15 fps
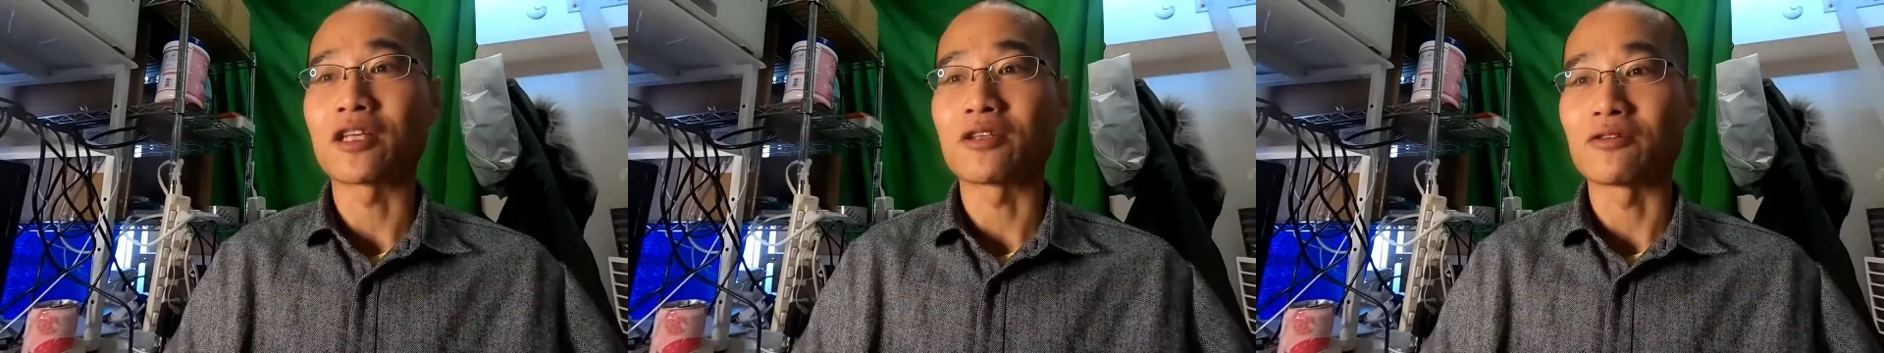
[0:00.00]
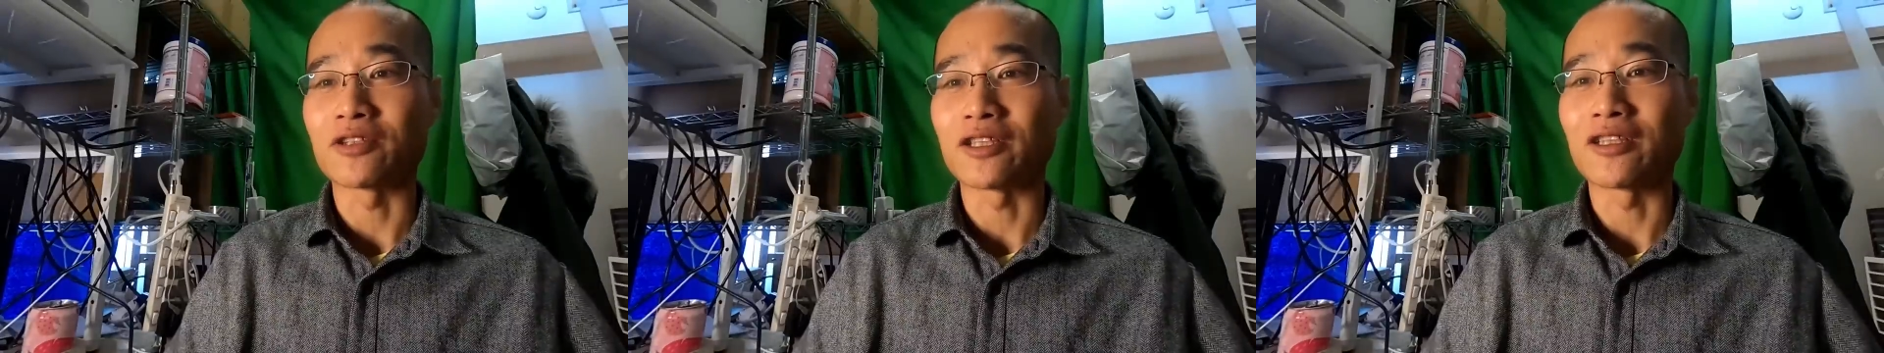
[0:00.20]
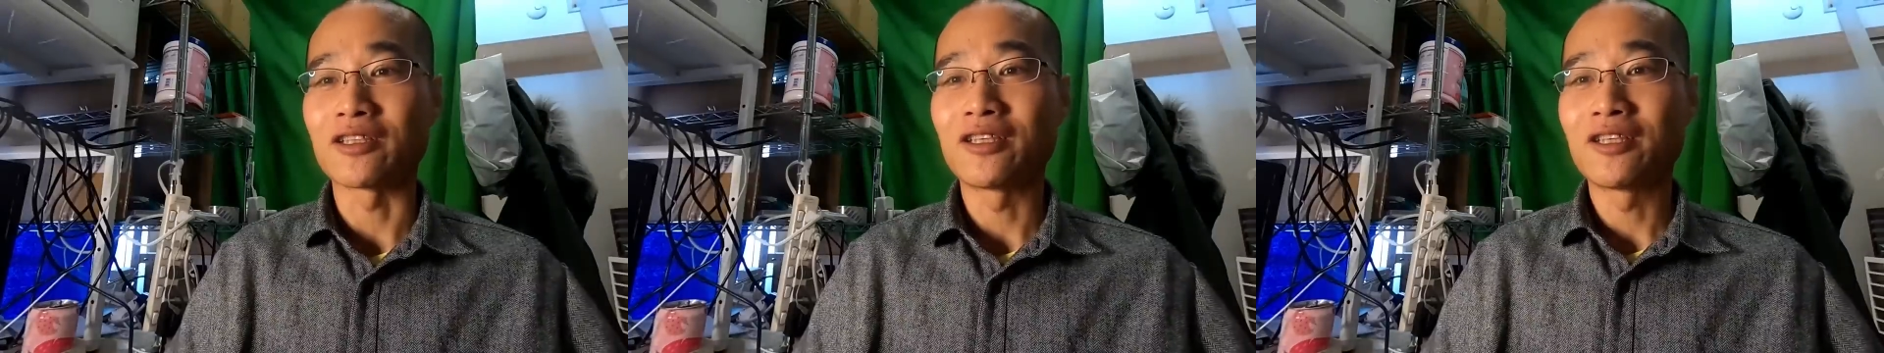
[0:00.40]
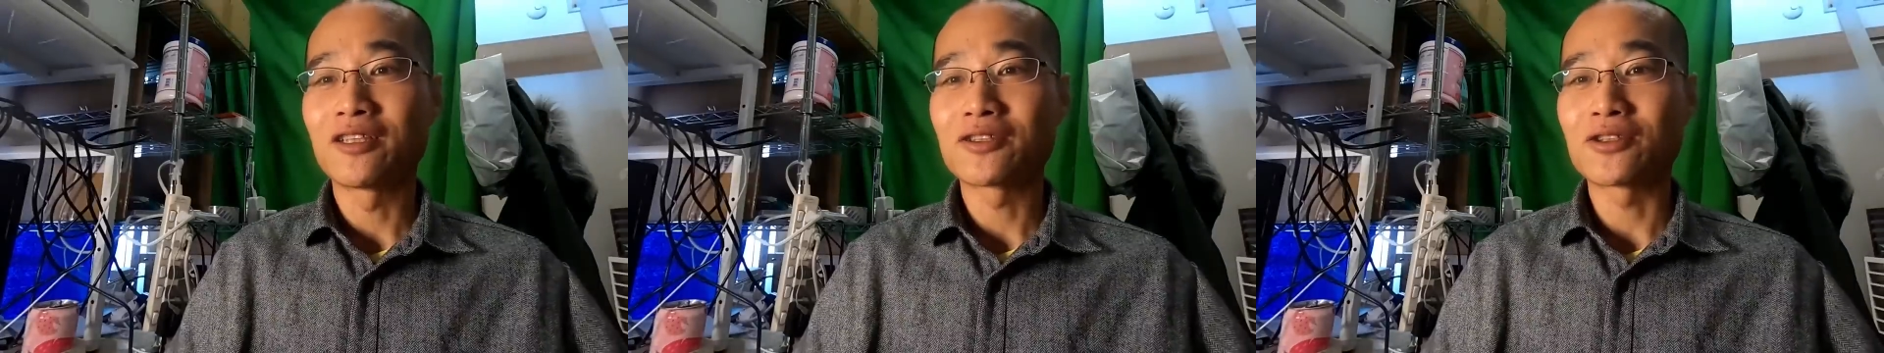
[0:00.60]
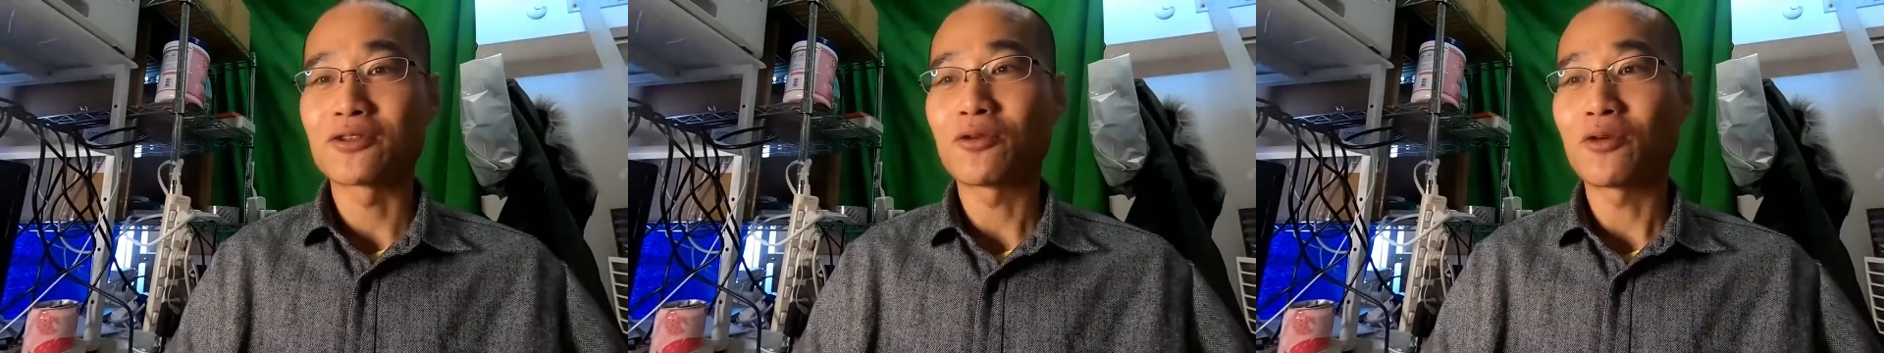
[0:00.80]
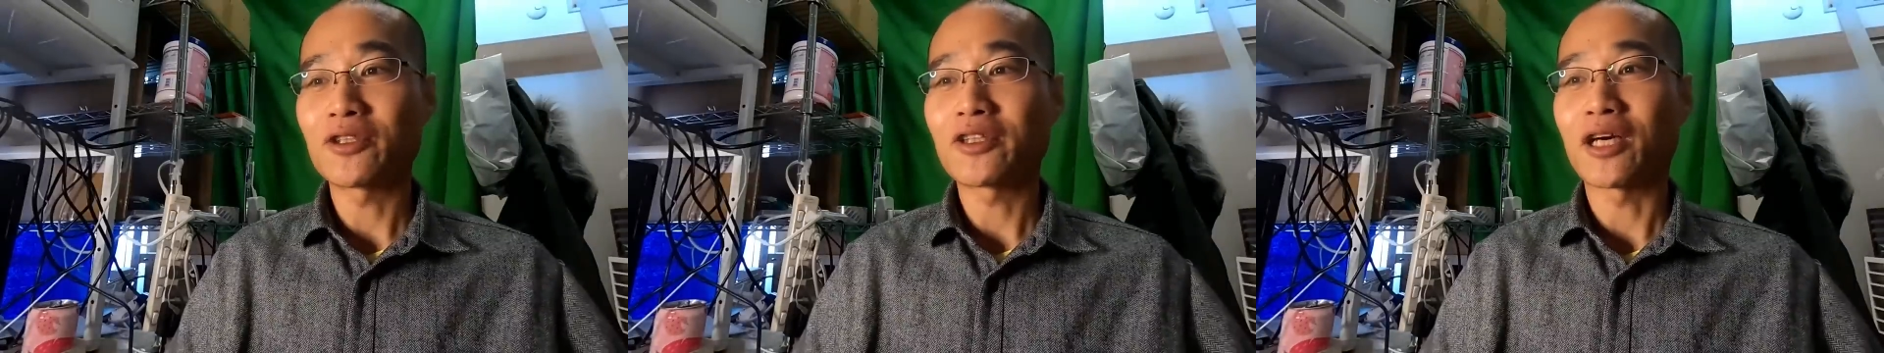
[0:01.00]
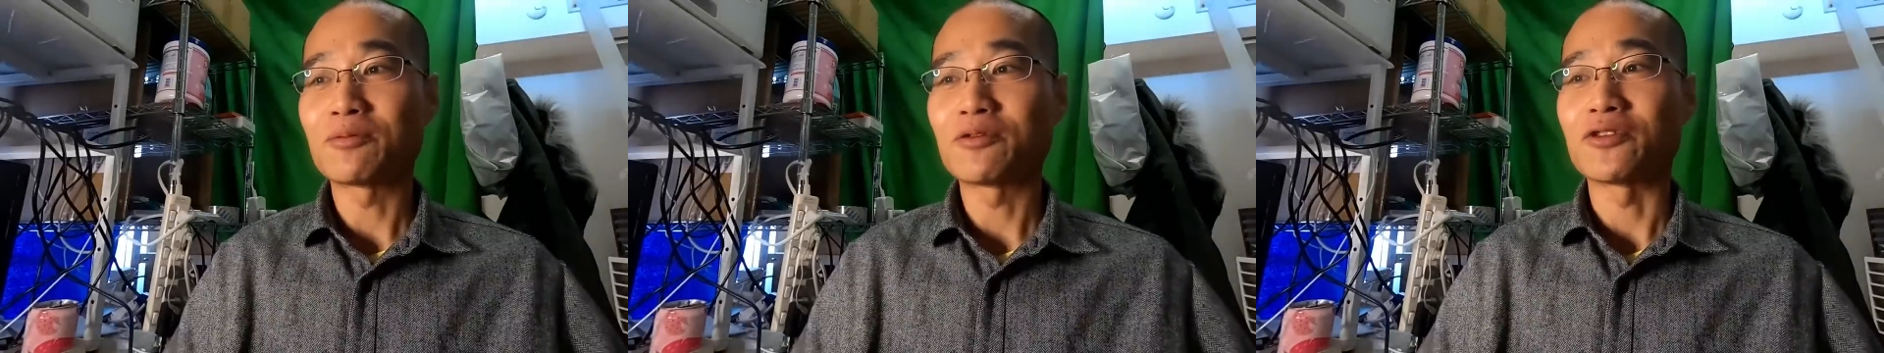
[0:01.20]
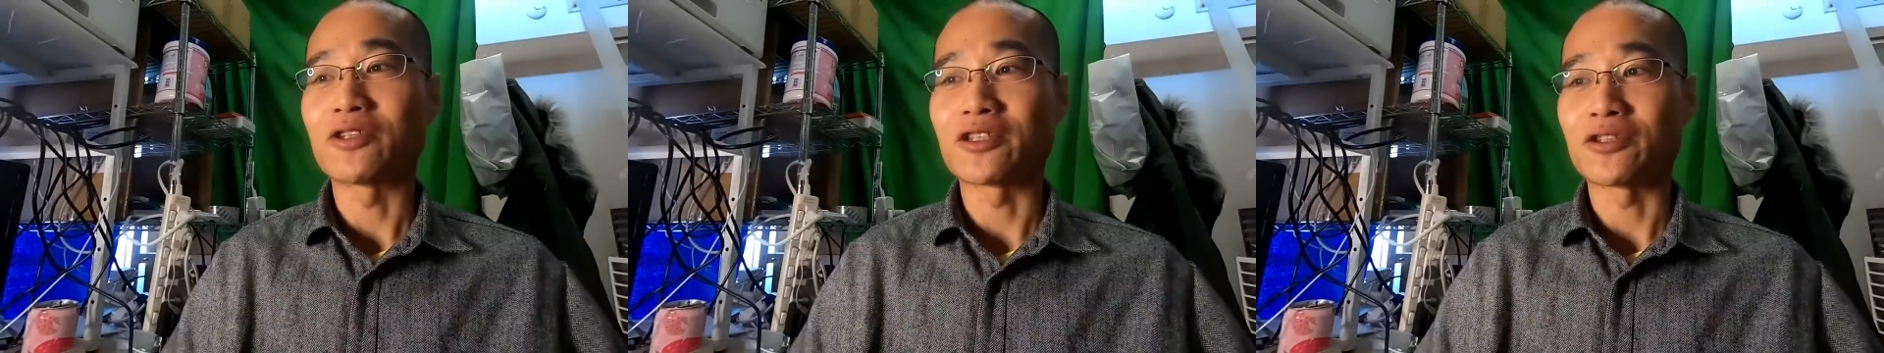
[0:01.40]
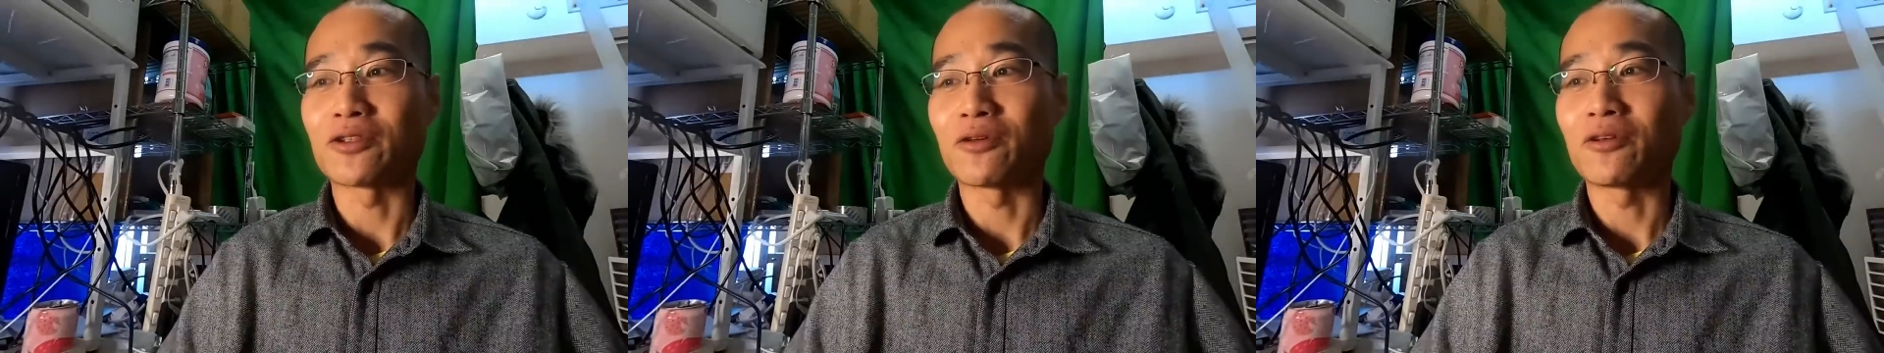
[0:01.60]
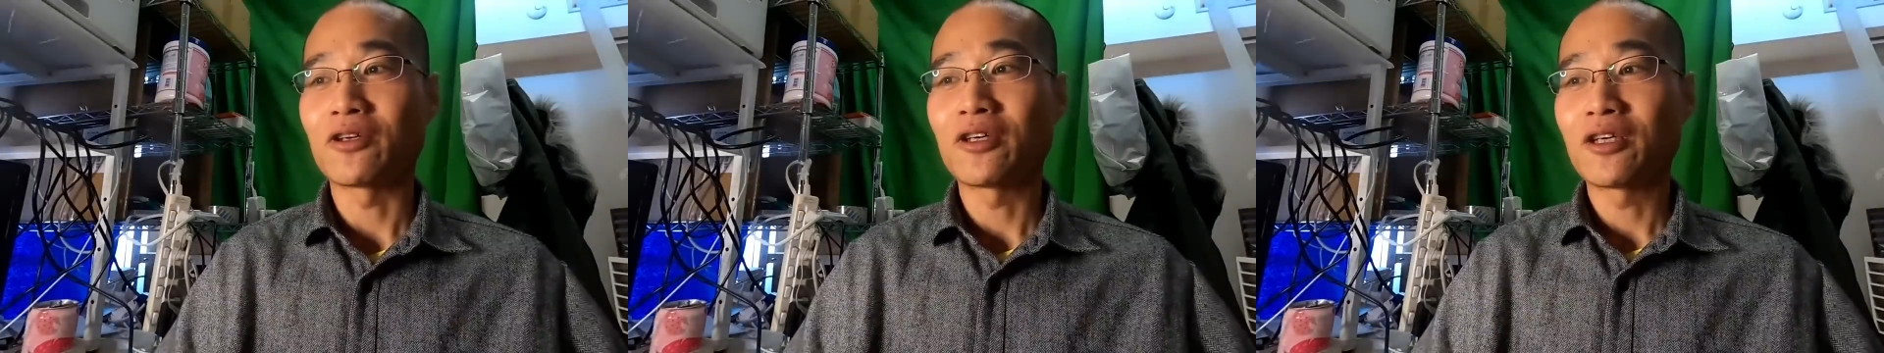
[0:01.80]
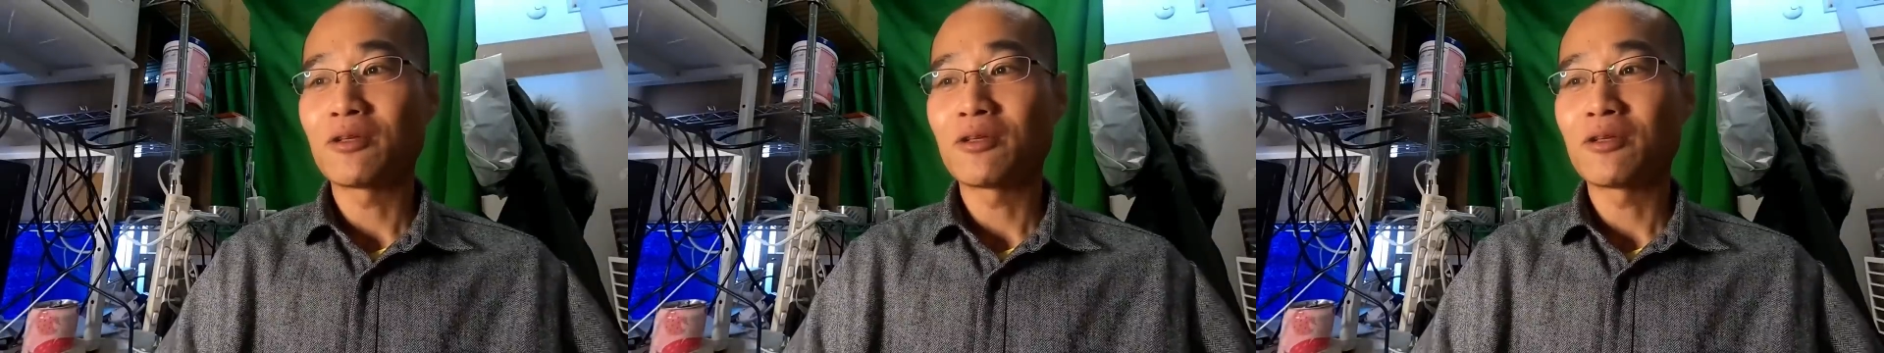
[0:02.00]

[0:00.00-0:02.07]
たのに、すごいタブーですよ。